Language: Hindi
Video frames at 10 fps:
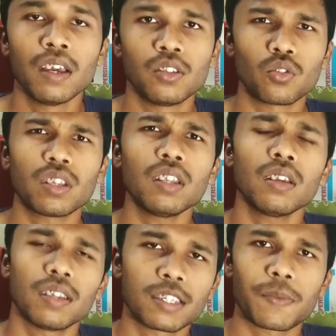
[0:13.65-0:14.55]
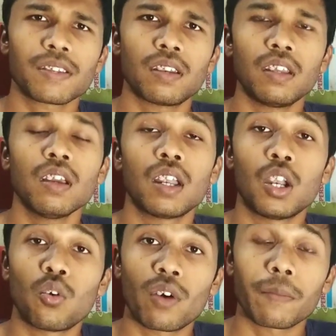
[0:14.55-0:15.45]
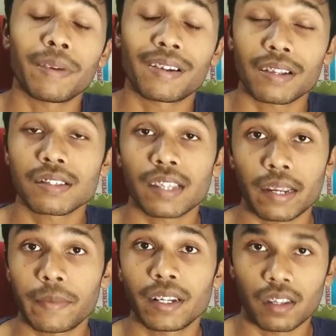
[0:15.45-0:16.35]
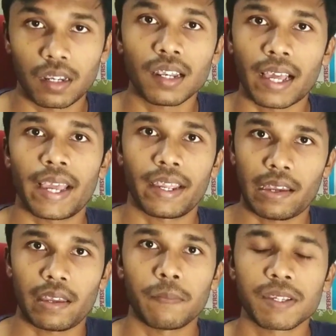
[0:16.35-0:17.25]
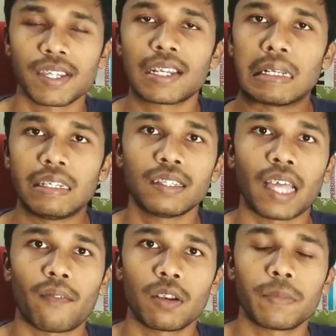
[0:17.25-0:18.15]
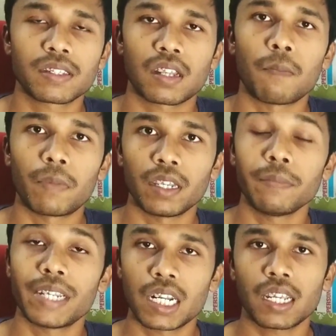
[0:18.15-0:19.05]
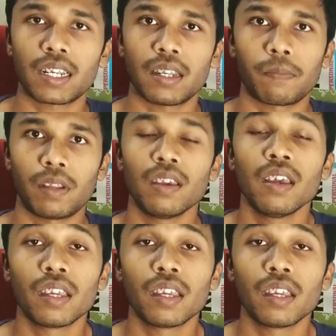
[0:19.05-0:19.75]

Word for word: जो कि स्पेशली लोअर मिड रेंज सेगमेंट के लिए लाया गया है बेसिकली ताइवान बेस्ड कंपनी मीडियाटेक ने अपने